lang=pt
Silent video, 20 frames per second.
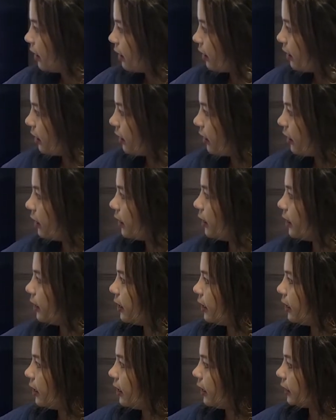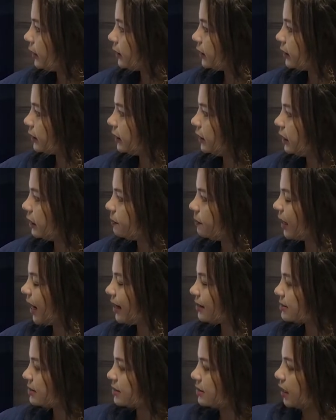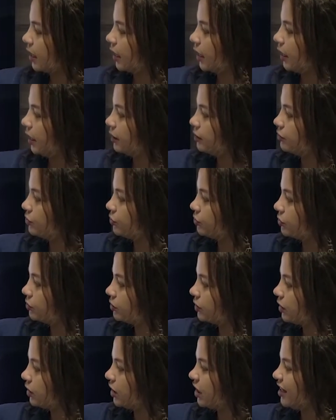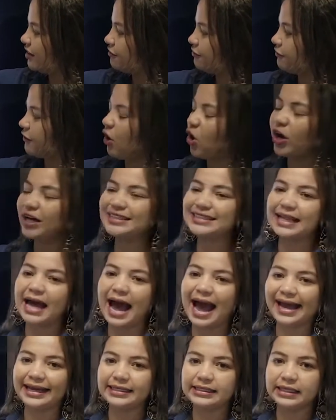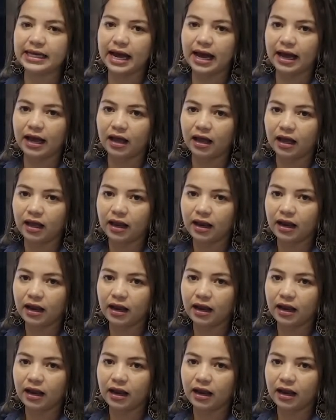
uh, que braseiro, que fornaia.